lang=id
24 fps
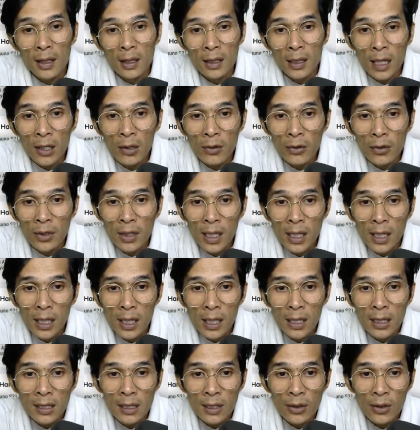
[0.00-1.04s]
Selanjutnya ada
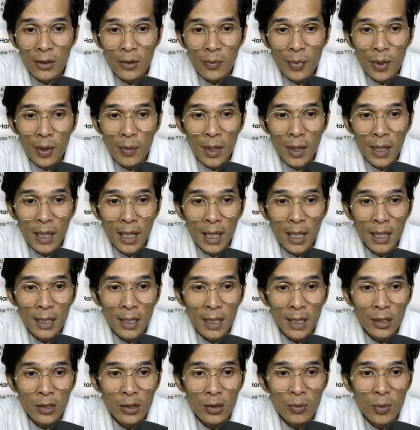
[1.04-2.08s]
rasio perbandingan
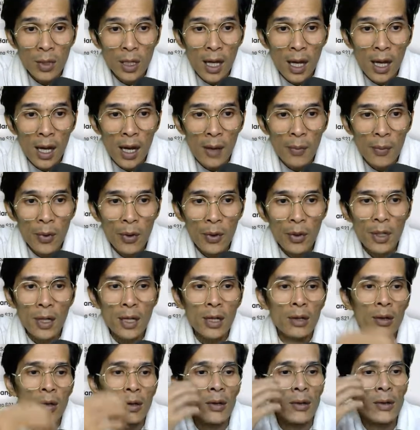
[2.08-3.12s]
antara jumlah upload
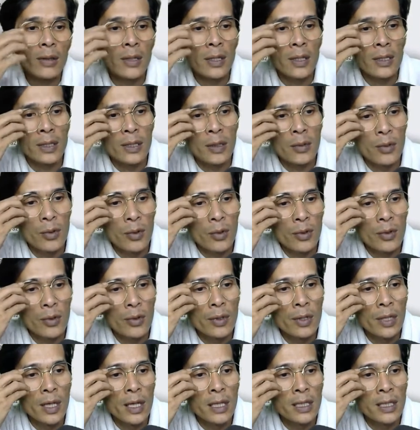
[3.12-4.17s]
dan download
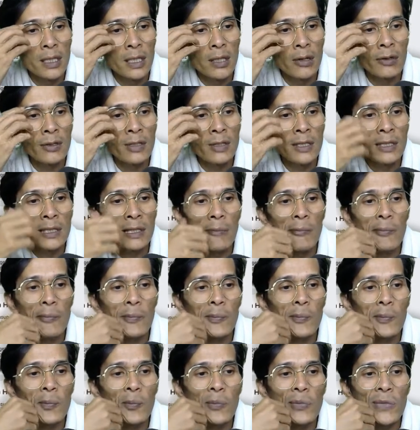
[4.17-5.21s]
tersebut. Rasio sistem
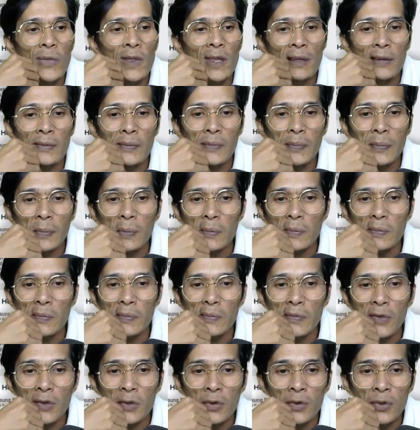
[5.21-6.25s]

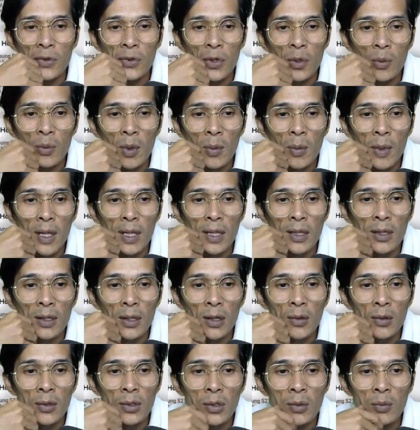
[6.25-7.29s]
untuk
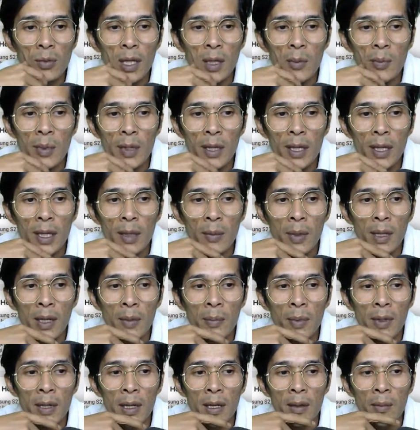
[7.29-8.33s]
memantau jumlah pengiriman
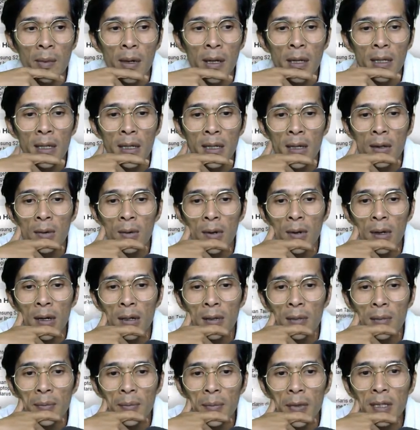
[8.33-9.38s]
dan penerimaan yang dilakukan.
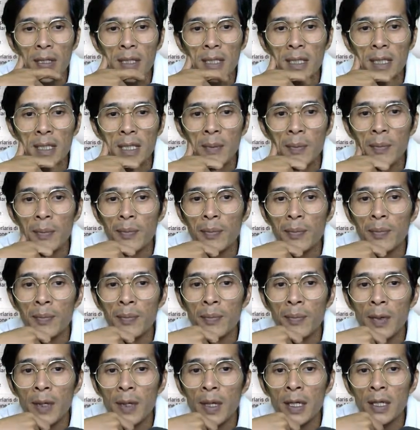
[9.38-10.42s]
Prinsip
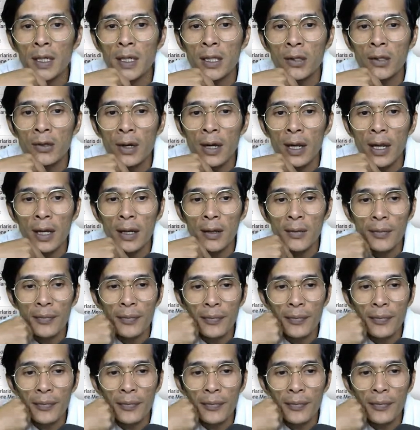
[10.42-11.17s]
kerja torrent.